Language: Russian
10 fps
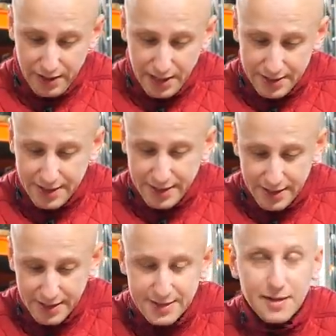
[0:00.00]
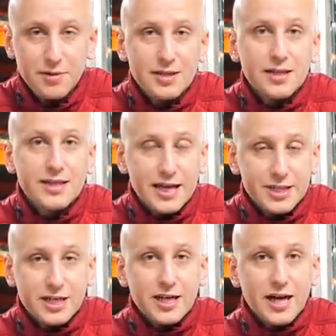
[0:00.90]
прокладки и заменой
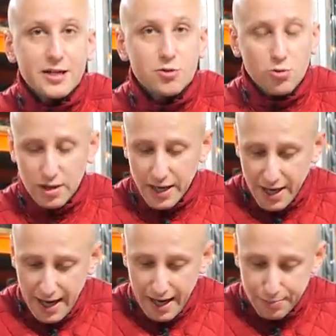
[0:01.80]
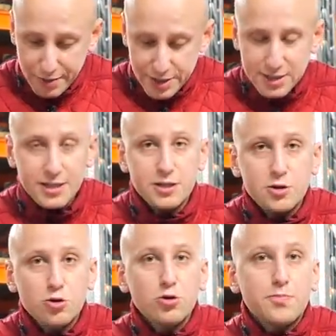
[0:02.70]
датчика, который обычно
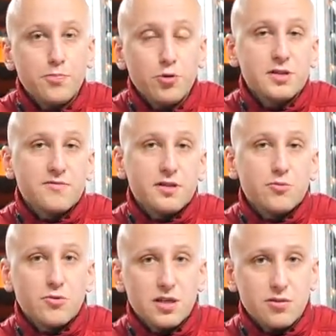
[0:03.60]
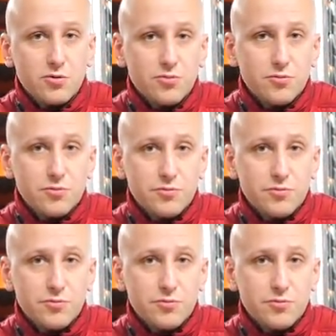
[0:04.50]
течет по своему разъему.